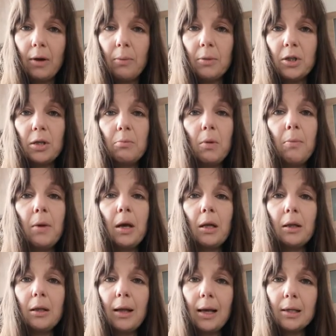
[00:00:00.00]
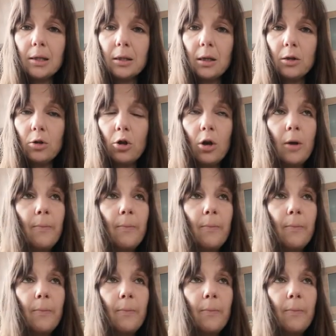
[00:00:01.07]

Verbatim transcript: weil man es immer mehr entlastet.